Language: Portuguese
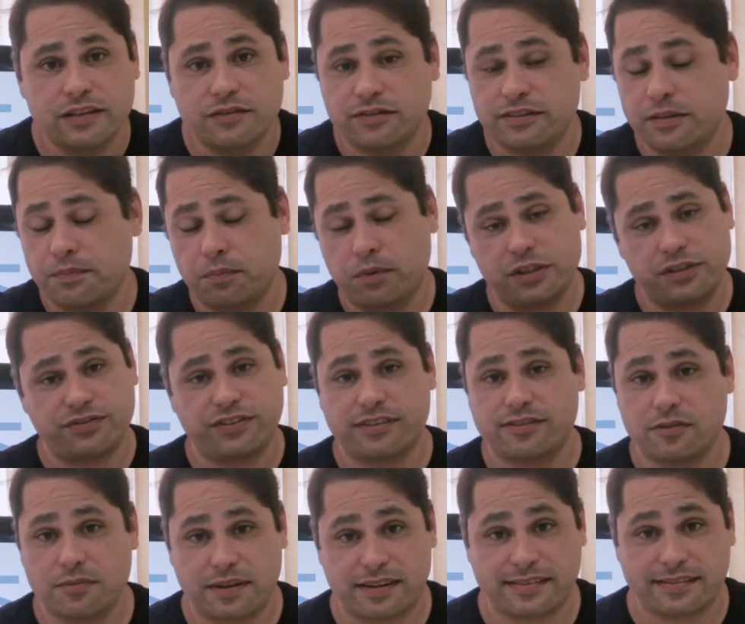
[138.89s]
Você pode
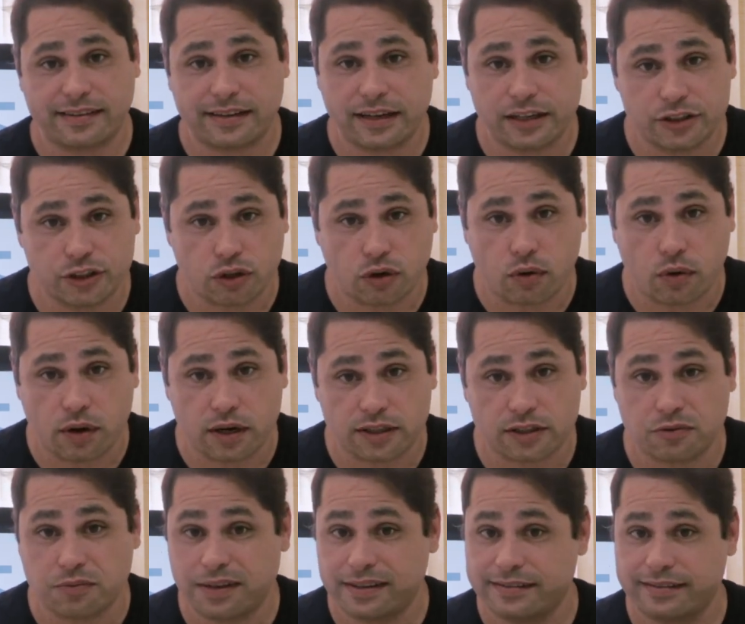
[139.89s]
fazer uma cena de
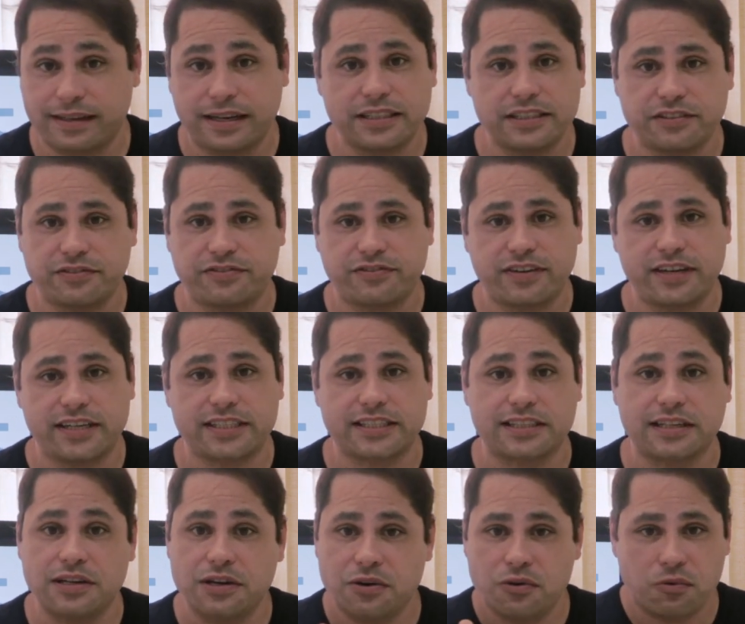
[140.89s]
rock, uma cena de
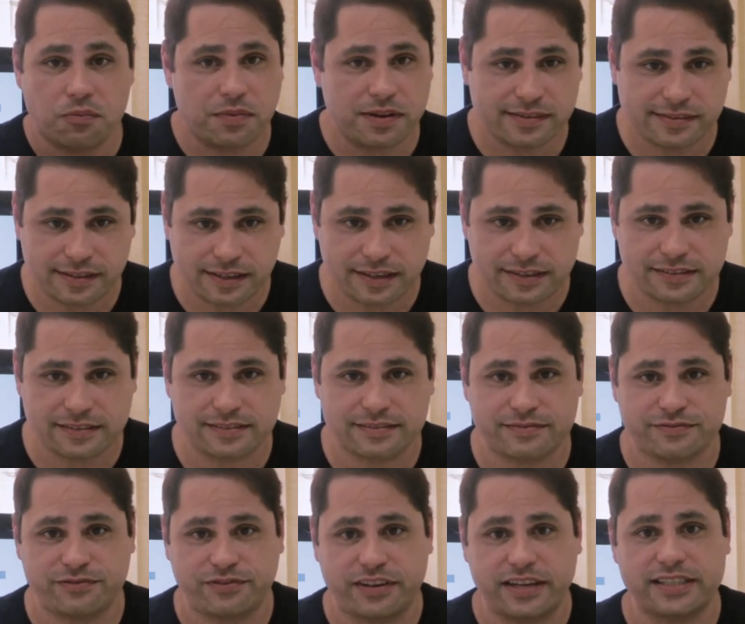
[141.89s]
festa uma cena de
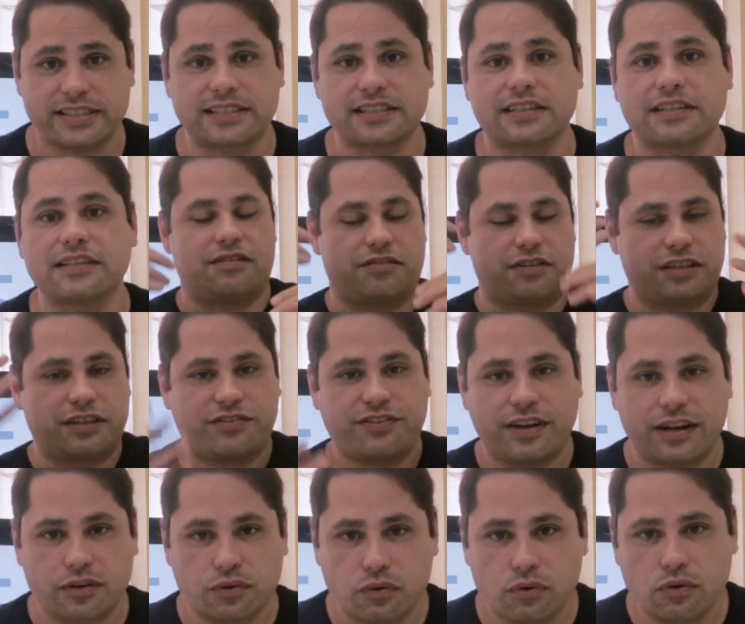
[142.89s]
festa. Você
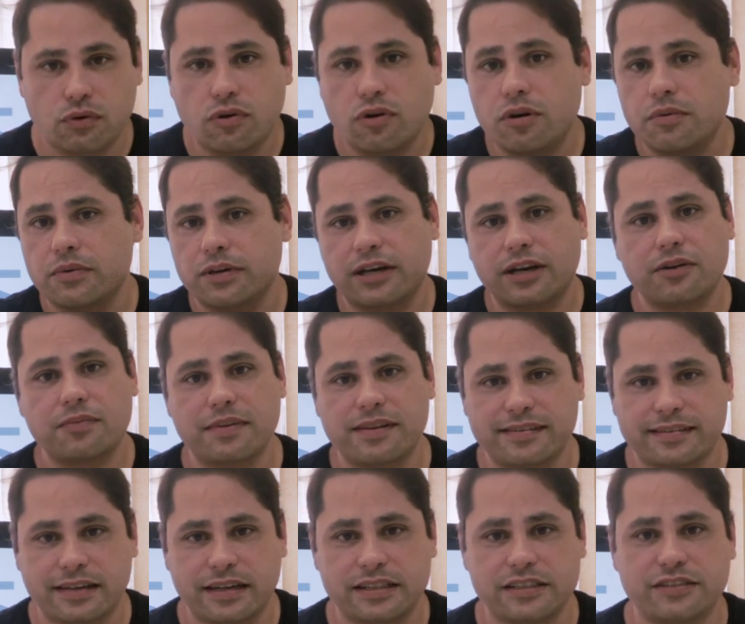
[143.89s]
fala Google Home, eu quero uma
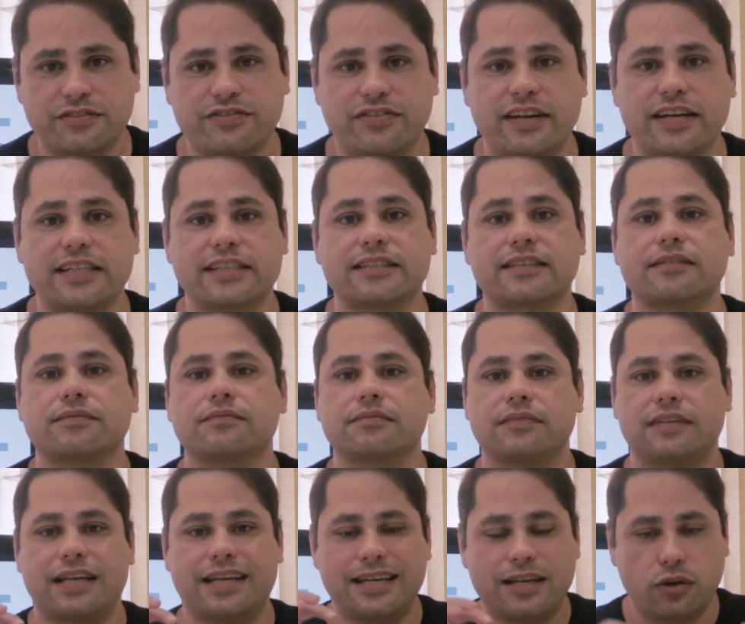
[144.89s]
cena de festa.
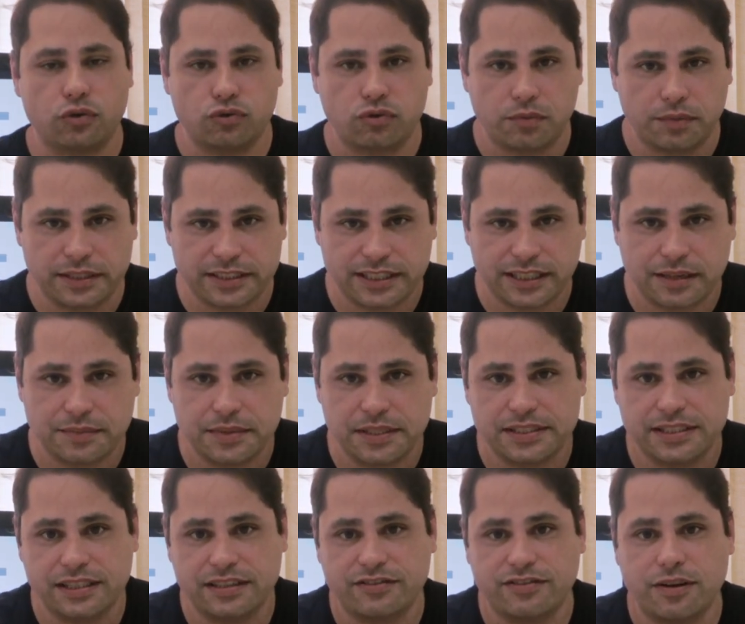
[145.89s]
Ele
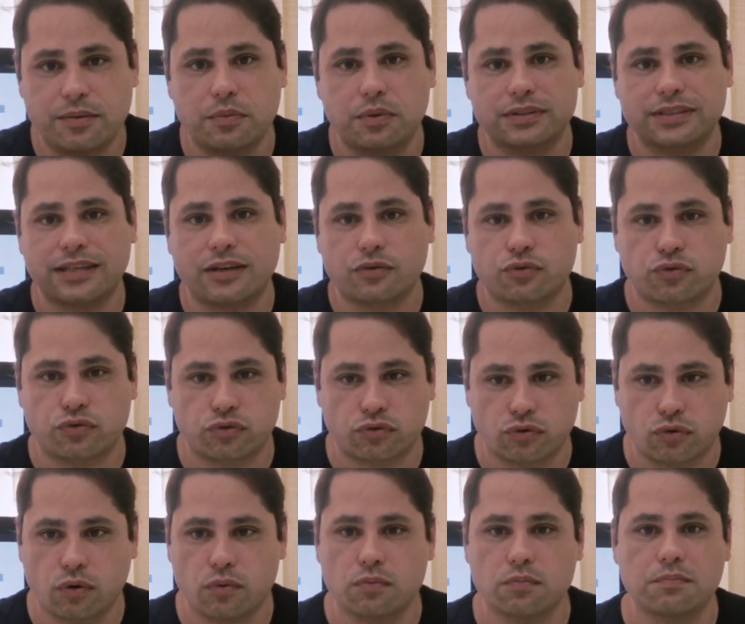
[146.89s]
automaticamente ele vai botar o
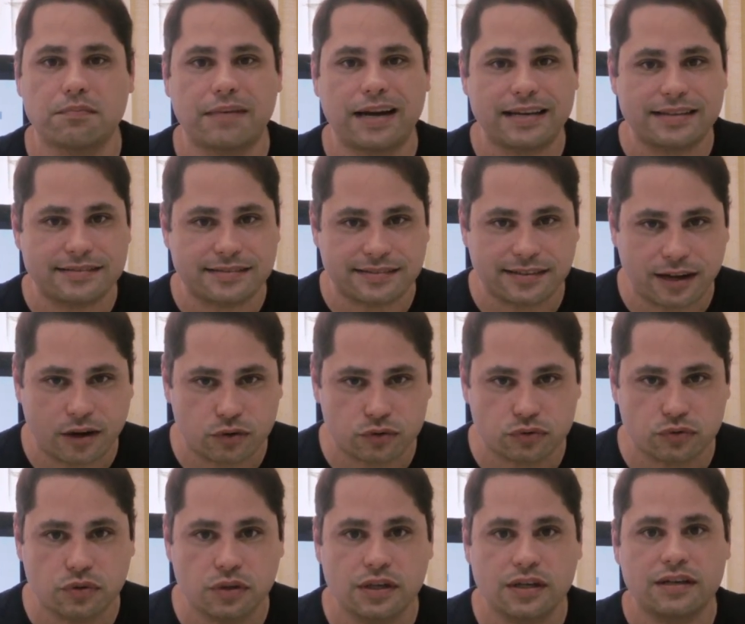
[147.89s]
som mais
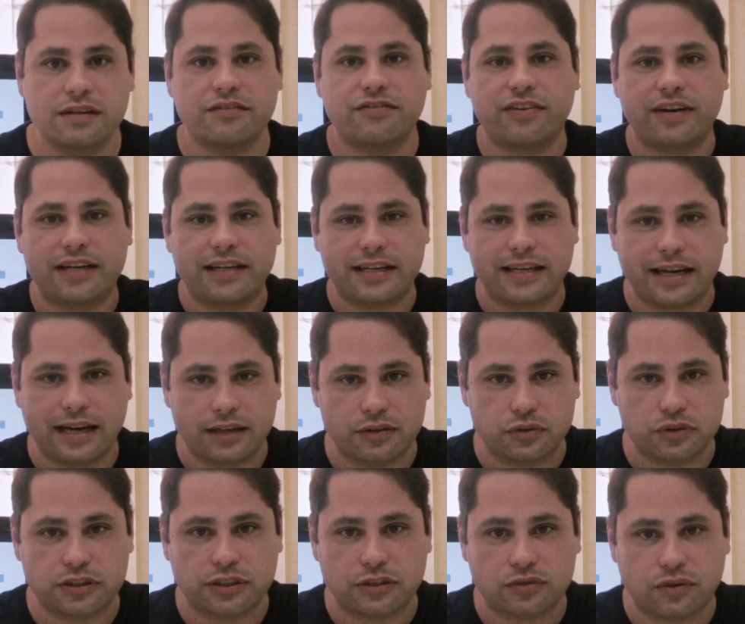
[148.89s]
alto, vai ligar a
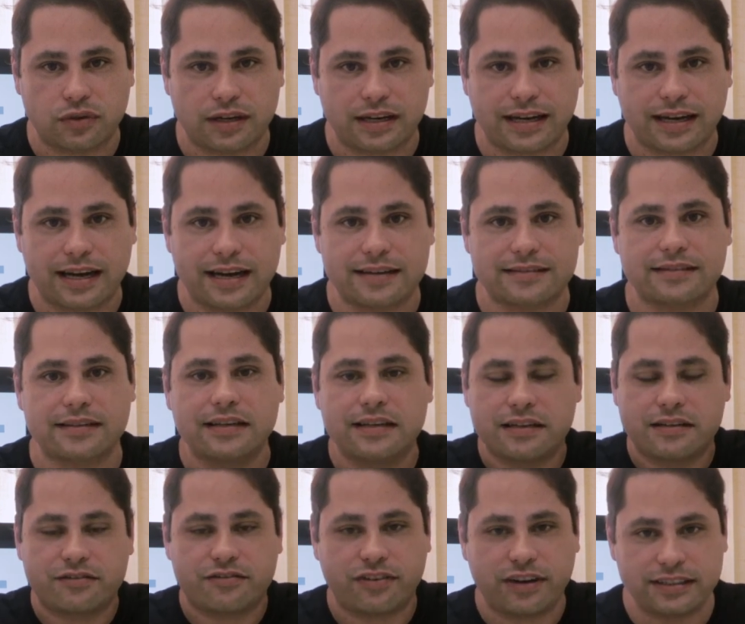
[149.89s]
luz da tua casa,
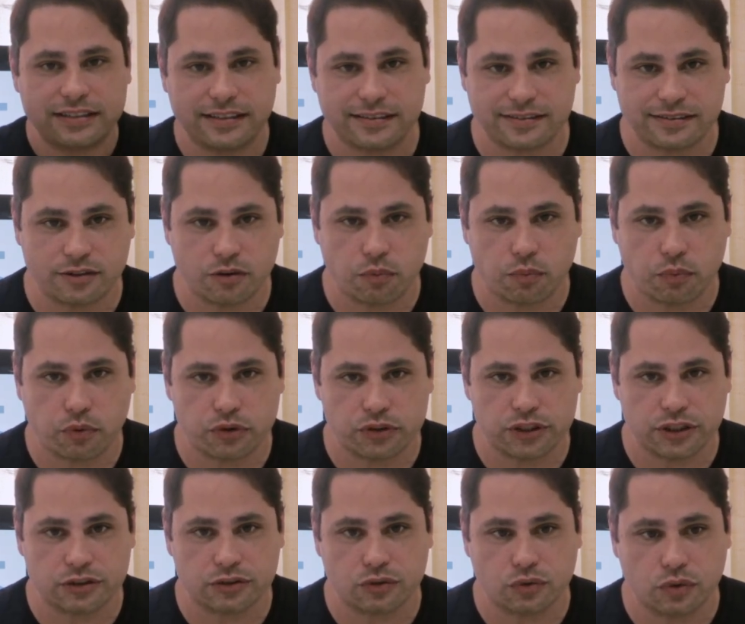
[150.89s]
vai descer o
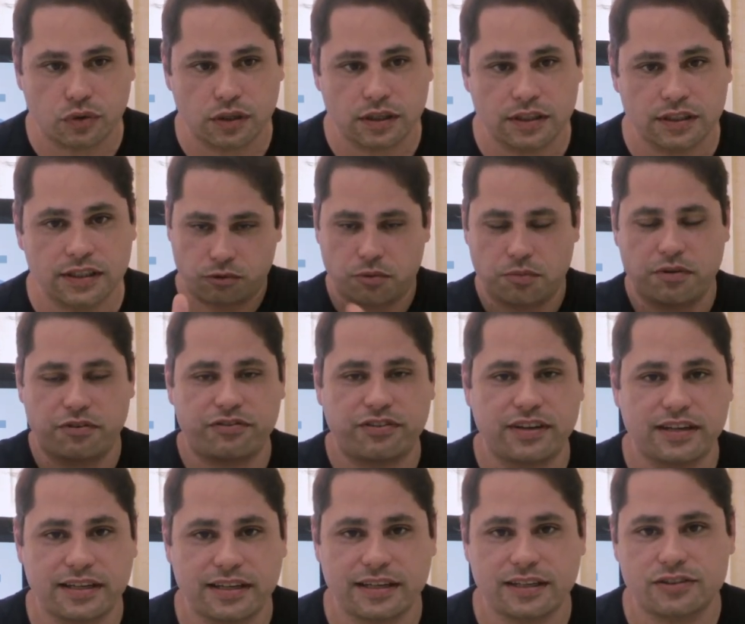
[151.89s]
projetor. Como eu
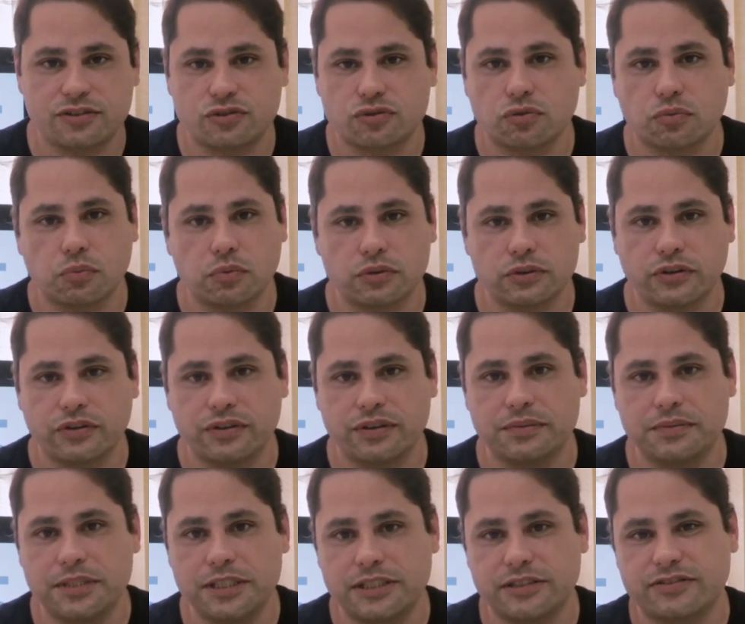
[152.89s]
falei antes, o mundo é o
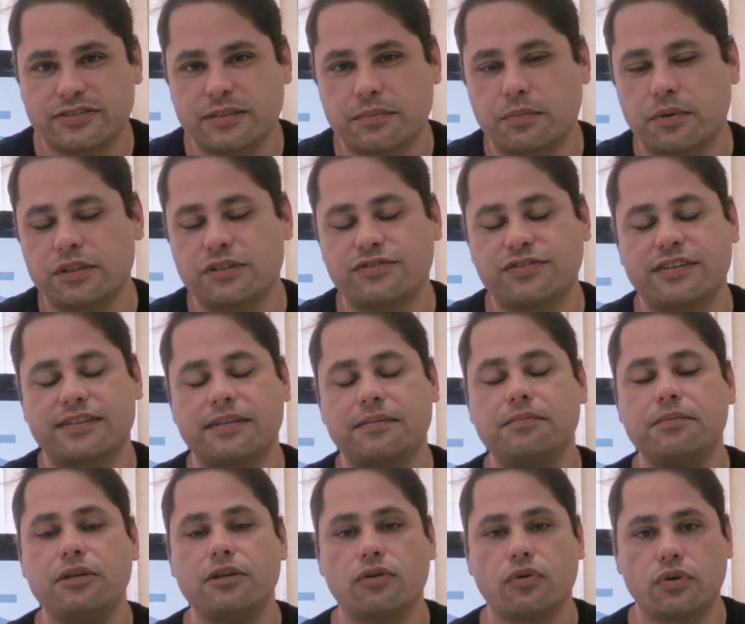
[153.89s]
limite. Você pode fazer
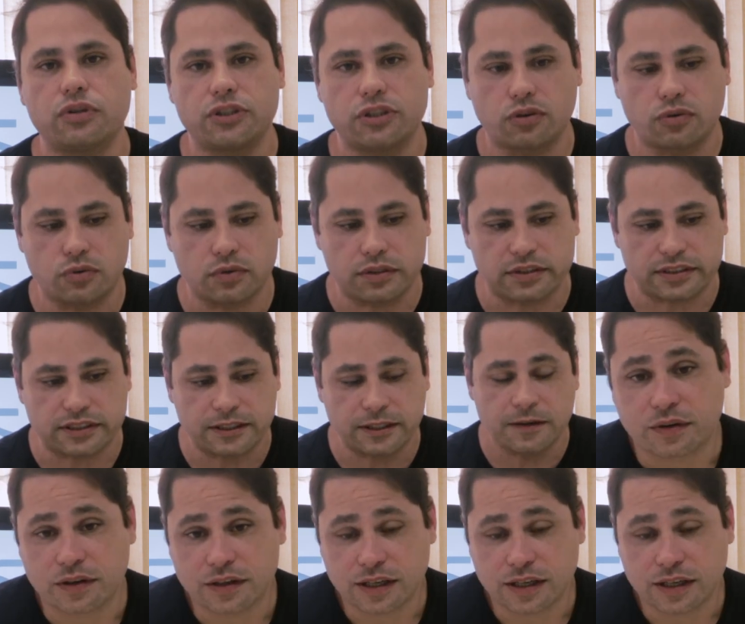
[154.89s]
milhões de coisas.